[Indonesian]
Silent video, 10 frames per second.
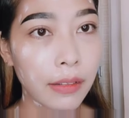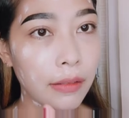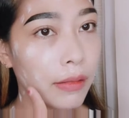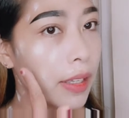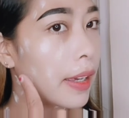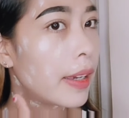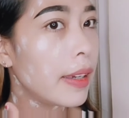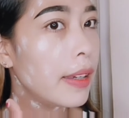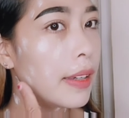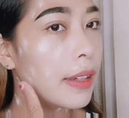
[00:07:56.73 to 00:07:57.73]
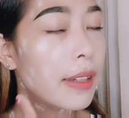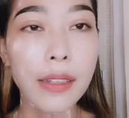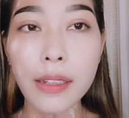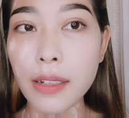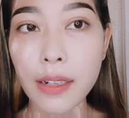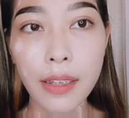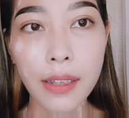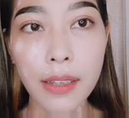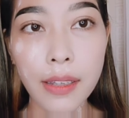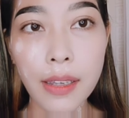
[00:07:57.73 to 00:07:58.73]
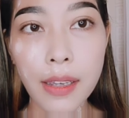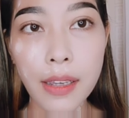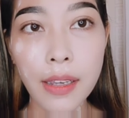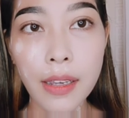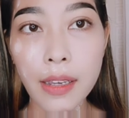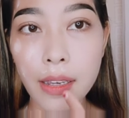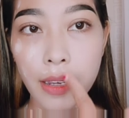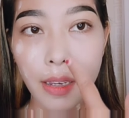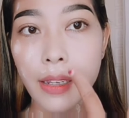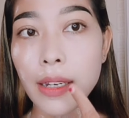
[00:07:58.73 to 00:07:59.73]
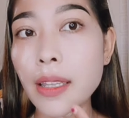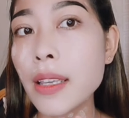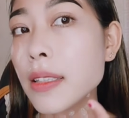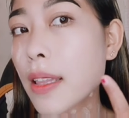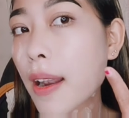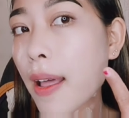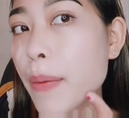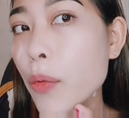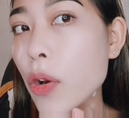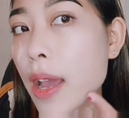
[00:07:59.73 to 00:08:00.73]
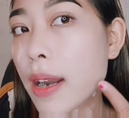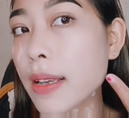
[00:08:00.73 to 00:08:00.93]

oke okay. nah ini setelah penggunaan